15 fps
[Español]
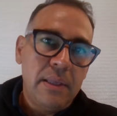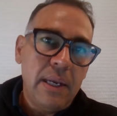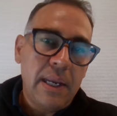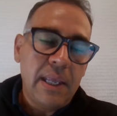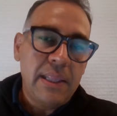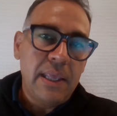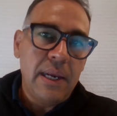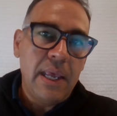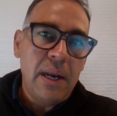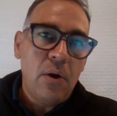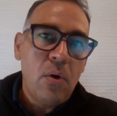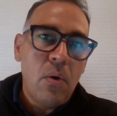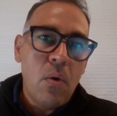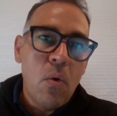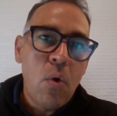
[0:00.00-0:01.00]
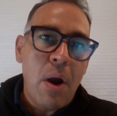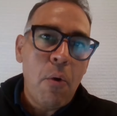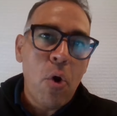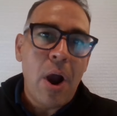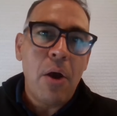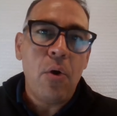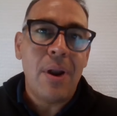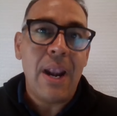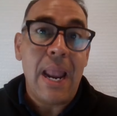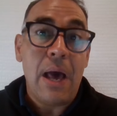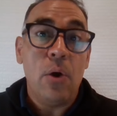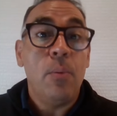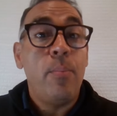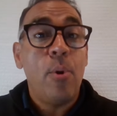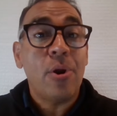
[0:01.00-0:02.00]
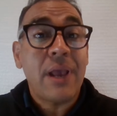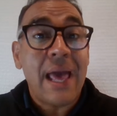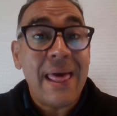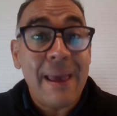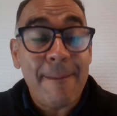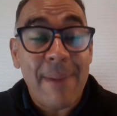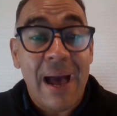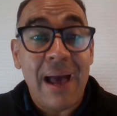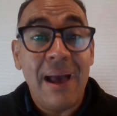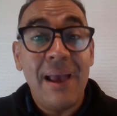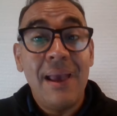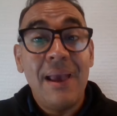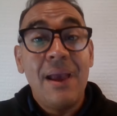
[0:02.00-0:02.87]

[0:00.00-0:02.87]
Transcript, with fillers: Tienes que tener un abogado al lado, porque además,